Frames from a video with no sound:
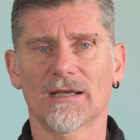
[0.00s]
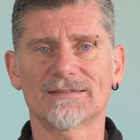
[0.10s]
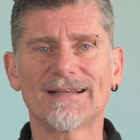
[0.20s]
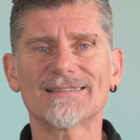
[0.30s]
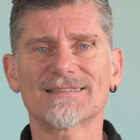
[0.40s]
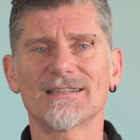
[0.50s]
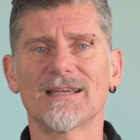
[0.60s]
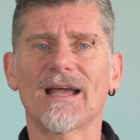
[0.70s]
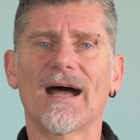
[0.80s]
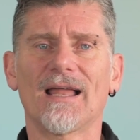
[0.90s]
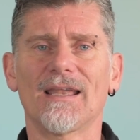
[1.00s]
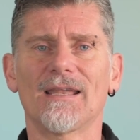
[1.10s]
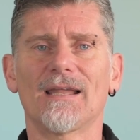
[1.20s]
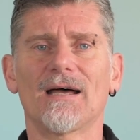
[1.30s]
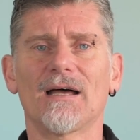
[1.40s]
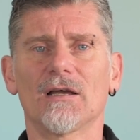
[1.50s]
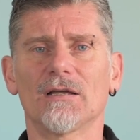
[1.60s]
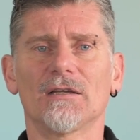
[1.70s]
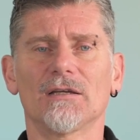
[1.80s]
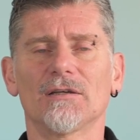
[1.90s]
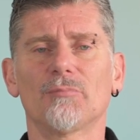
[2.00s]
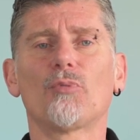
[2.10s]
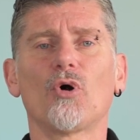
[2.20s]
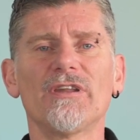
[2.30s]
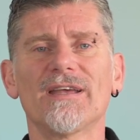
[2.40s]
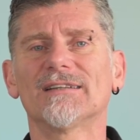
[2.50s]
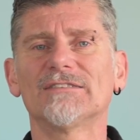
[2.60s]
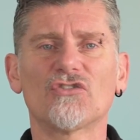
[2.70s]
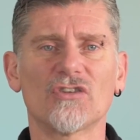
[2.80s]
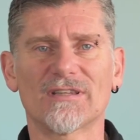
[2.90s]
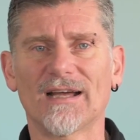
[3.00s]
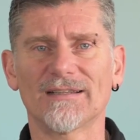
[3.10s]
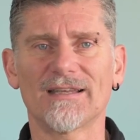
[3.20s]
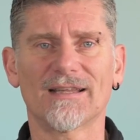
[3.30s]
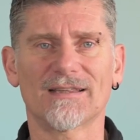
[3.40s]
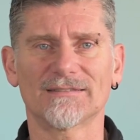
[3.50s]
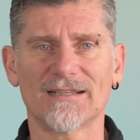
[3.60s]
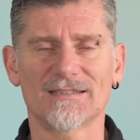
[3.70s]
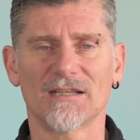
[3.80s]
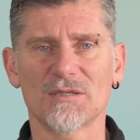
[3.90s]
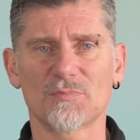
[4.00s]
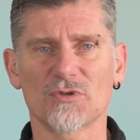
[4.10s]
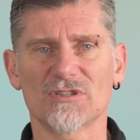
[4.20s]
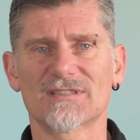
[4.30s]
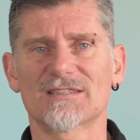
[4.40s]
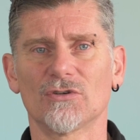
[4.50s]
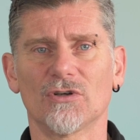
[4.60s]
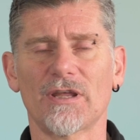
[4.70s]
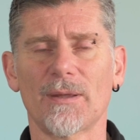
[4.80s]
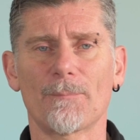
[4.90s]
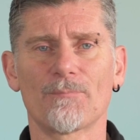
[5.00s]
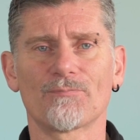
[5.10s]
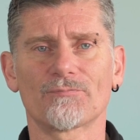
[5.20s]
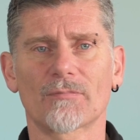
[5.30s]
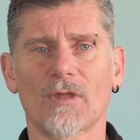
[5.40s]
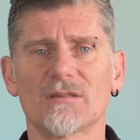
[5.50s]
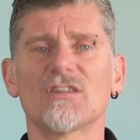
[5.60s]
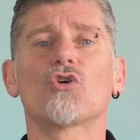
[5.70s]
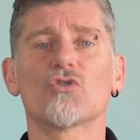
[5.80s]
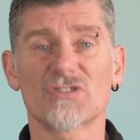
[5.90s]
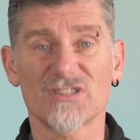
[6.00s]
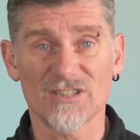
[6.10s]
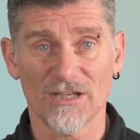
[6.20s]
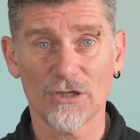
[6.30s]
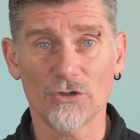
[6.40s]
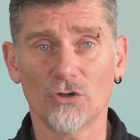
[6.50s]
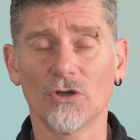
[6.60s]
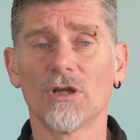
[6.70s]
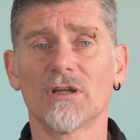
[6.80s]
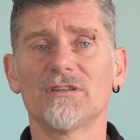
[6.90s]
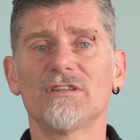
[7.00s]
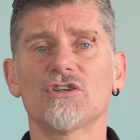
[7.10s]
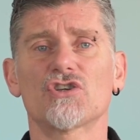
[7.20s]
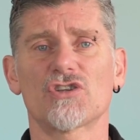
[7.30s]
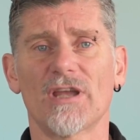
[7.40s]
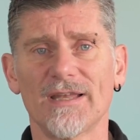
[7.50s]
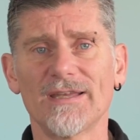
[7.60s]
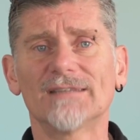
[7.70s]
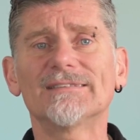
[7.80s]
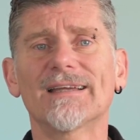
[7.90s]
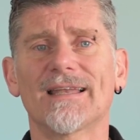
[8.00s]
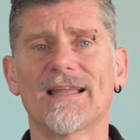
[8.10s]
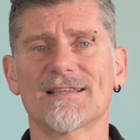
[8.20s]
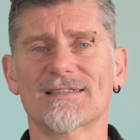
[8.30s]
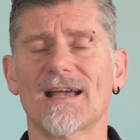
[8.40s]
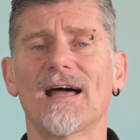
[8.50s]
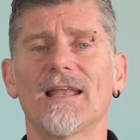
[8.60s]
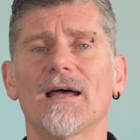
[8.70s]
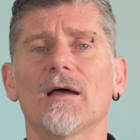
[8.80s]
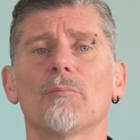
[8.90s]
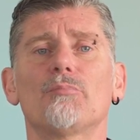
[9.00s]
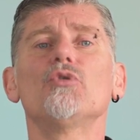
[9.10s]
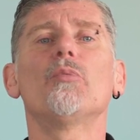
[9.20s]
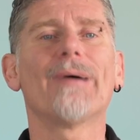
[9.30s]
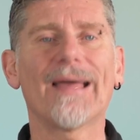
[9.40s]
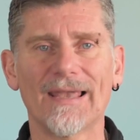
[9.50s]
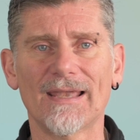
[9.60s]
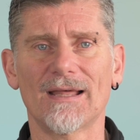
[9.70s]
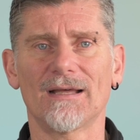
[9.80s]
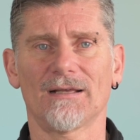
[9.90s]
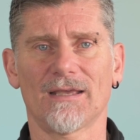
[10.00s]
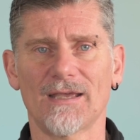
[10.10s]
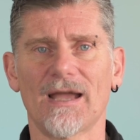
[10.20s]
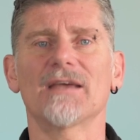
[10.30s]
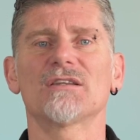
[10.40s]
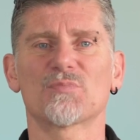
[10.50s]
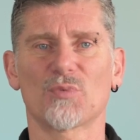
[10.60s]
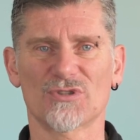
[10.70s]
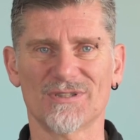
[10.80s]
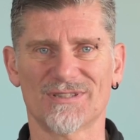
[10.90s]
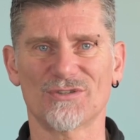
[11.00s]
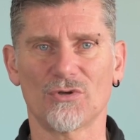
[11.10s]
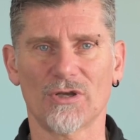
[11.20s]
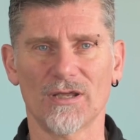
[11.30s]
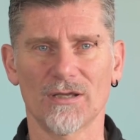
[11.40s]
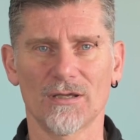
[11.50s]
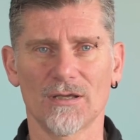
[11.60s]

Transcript: Grazie alla eh, poliedricità degli attrezzi a disposizione ti consiglio di scegliere la sala più bella che hai a disposizione.